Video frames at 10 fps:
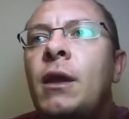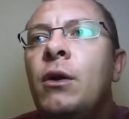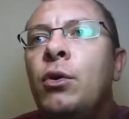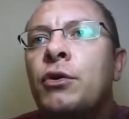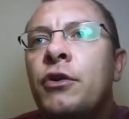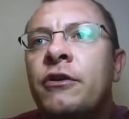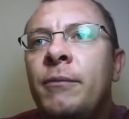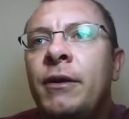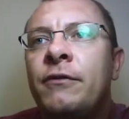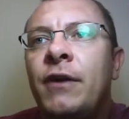O outro, nós
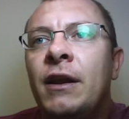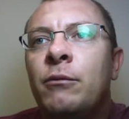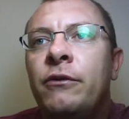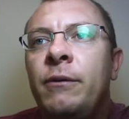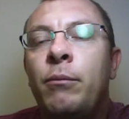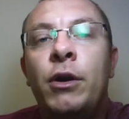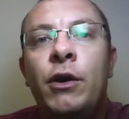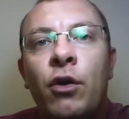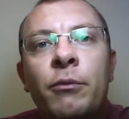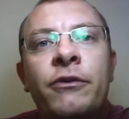também falamos em
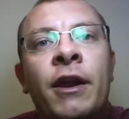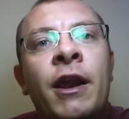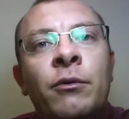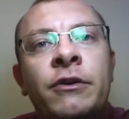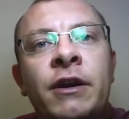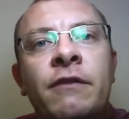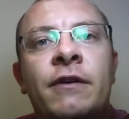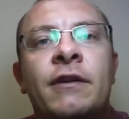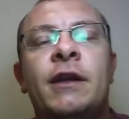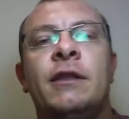polinômios irredutíveis. Né?